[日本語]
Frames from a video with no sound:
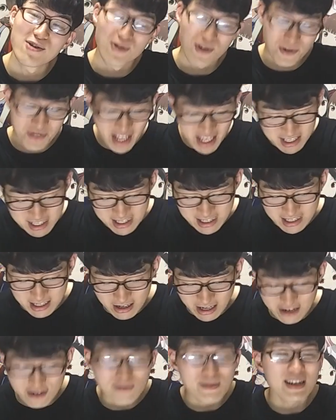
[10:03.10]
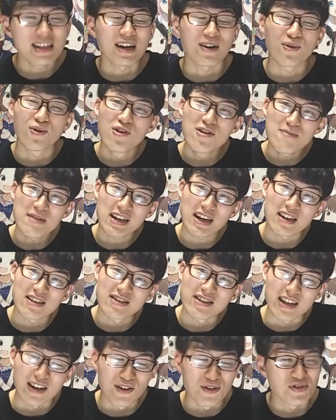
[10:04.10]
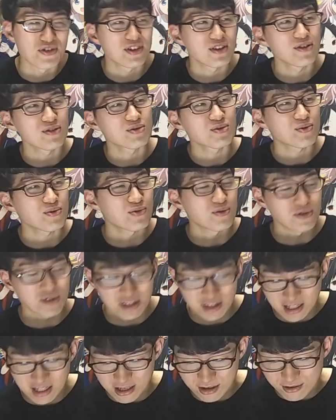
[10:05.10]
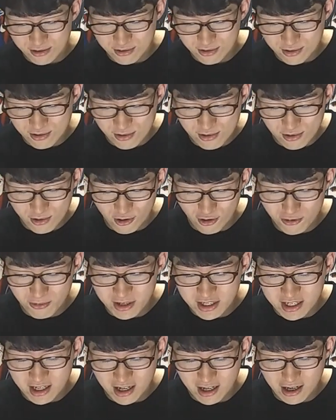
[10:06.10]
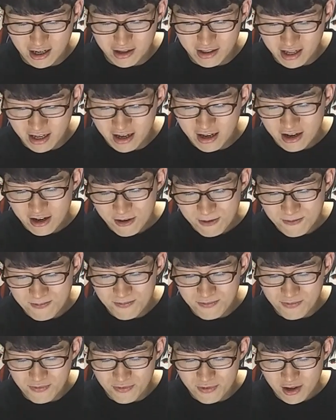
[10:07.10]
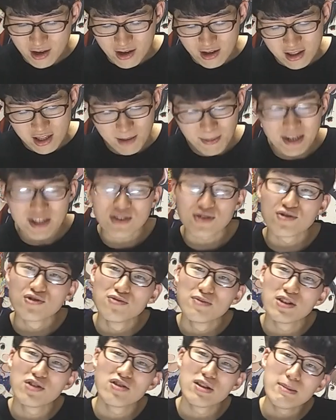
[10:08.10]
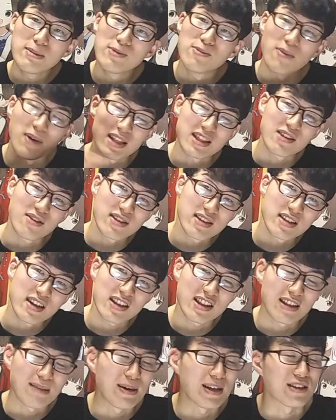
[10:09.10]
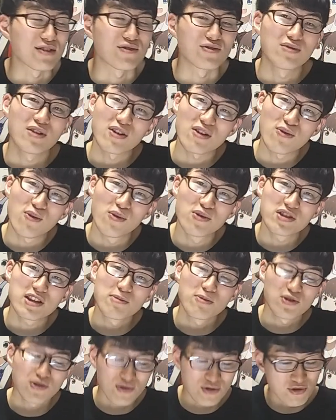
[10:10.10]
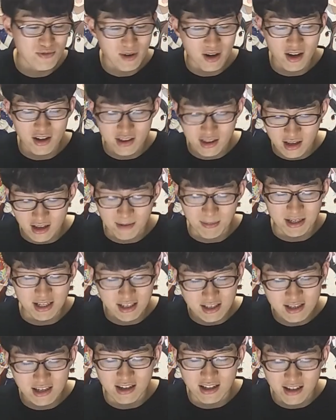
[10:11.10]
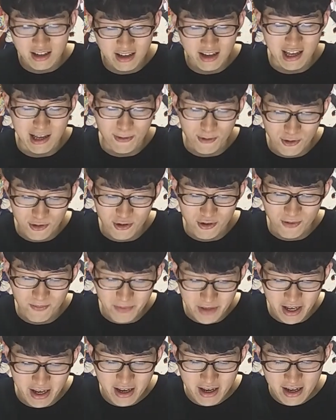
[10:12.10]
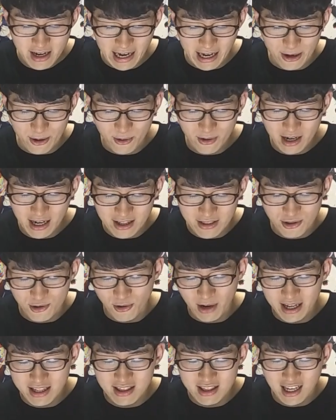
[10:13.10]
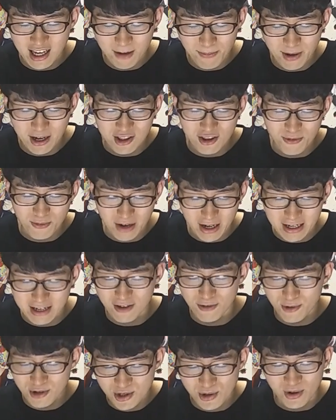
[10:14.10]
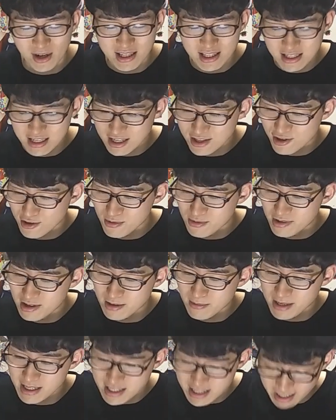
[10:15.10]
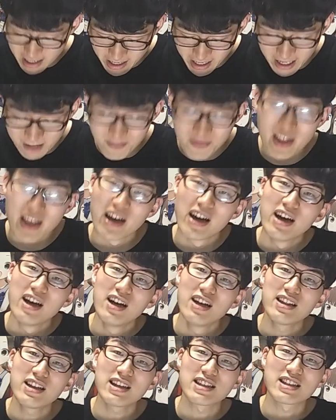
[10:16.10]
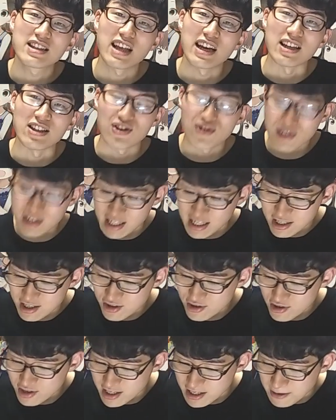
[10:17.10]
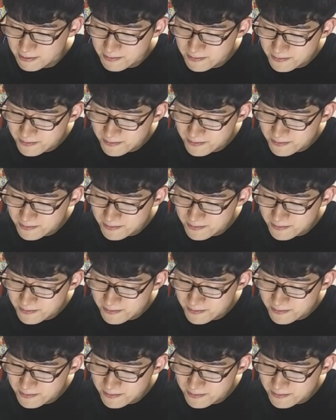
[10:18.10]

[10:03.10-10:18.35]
を大好きなら、梅にはこういう意味があるんだよっていうところを言っていく小梅ちゃんね。うん。で、またその梅の意味も全く違って見えてくるのも構成も非常にうまかったまあさすがに出会いものね、あの、感動あったかパートもあり面白かったなと思います。いました。はい。では、次第12です。12。